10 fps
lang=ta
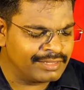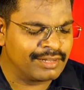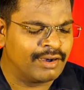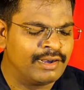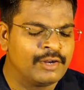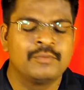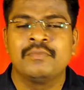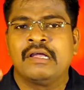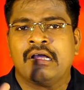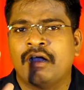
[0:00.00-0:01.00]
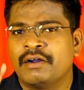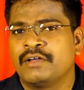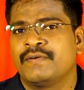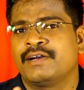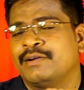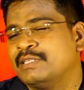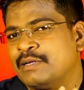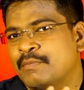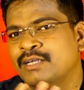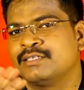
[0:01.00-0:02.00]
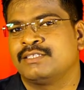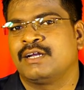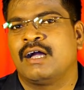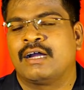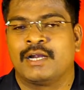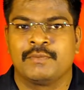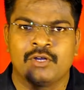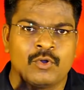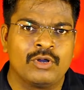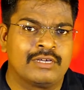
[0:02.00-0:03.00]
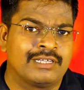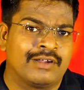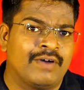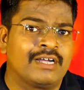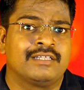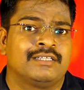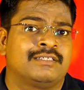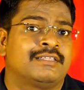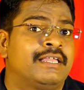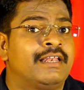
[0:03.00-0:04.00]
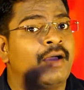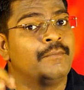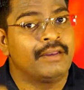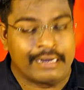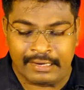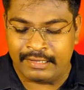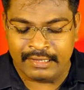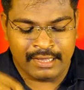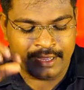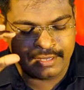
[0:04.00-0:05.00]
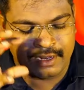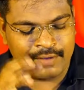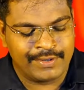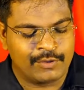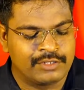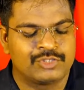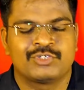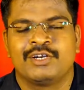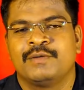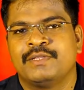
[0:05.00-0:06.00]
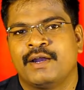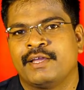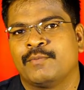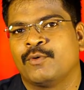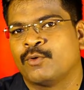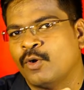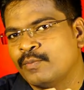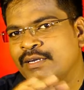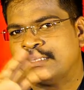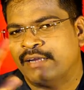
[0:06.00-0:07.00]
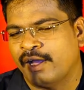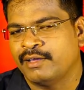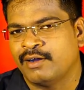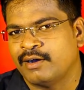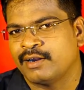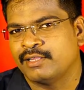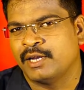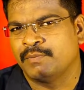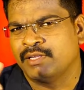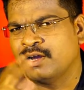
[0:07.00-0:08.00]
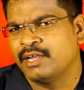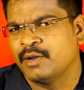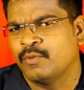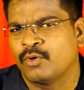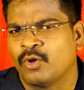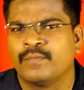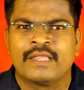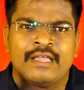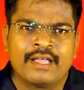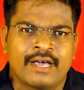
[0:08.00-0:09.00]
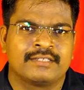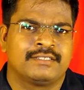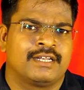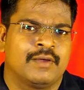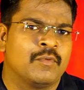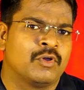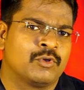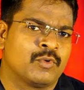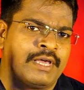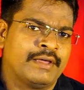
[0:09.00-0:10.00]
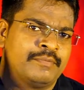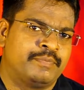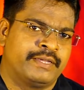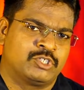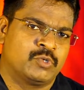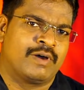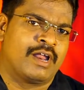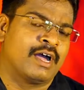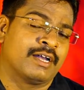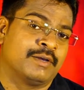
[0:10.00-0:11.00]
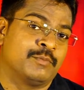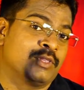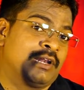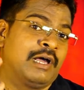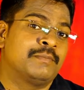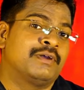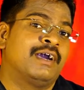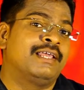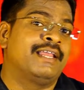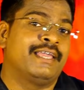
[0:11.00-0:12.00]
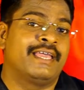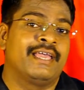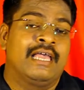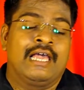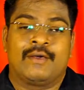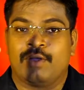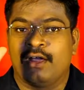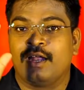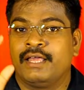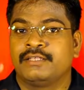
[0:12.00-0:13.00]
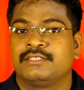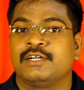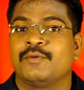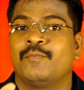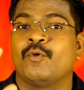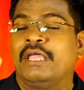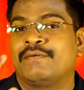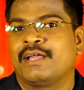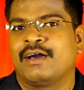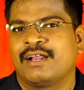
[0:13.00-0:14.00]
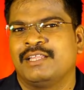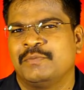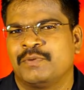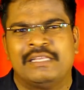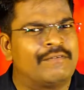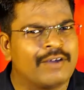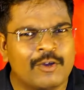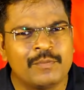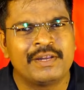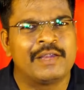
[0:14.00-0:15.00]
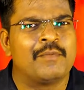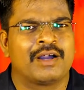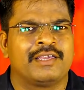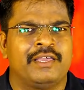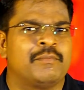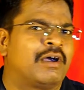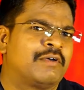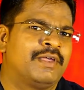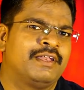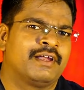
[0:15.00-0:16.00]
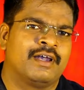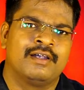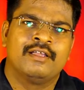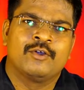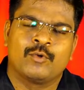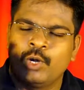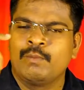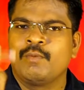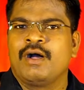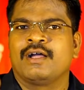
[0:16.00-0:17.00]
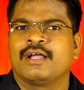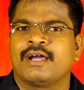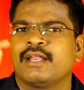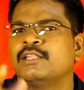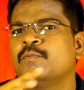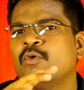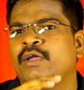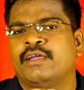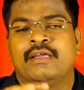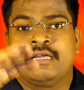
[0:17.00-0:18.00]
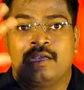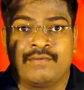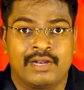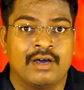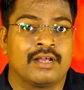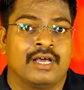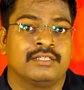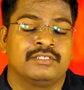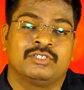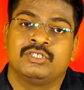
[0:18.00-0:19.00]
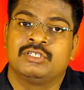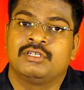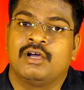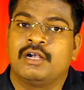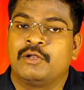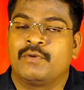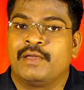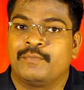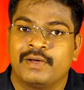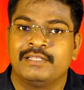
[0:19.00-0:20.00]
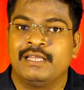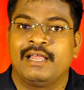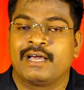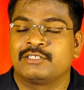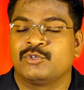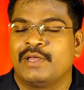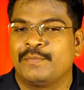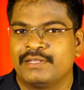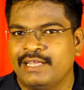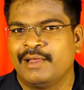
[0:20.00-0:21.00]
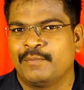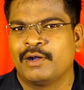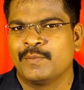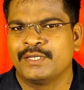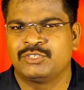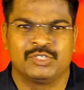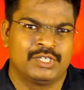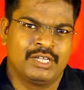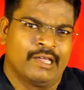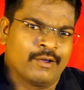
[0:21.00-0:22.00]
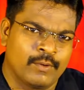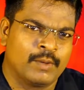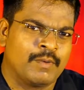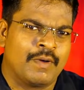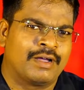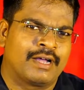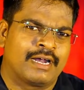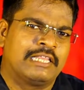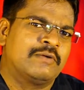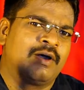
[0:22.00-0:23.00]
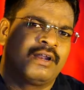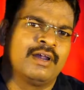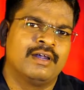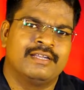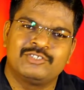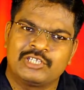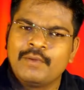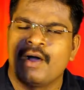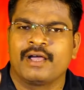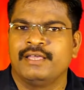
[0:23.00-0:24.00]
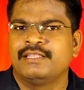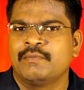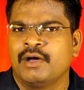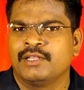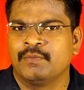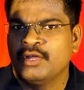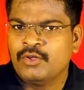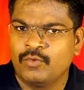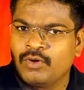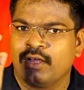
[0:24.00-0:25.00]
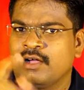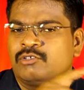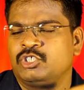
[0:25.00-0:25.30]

இந்த நாளிலும் ஆண்டவர் இந்த மாதத்திற்காக நமக்கு கொடுக்கிற தத்தத்தை நாம் இன்று இந்த ஆவிக்குரிய சுற்றுலையும் தியானிக்க போகிறோம் இன்று ஞாயிறு ஆராதனையும் தியானிக்க போகிறோம் கர்த்தர் நம்மோடு கூட பேசுவாராக முதலாம் நாளிலேயே அவருடைய ஆலயத்திற்கு போய் அவரை ஆராதிப்பது எவ்வளவு பெரிய பாக்கியமாகவே நீங்கள் குடும்பமாக கடந்து போய் அவரை ஆராதித்து ஆண்டவருடைய பந்தியிலே கர்த்தருடைய பந்தியிலே பங்கு பெற்று குடும்பமாக கடந்து வாருங்கள் நிச்சயமாக இந்த மாதம் உங்களுக்கு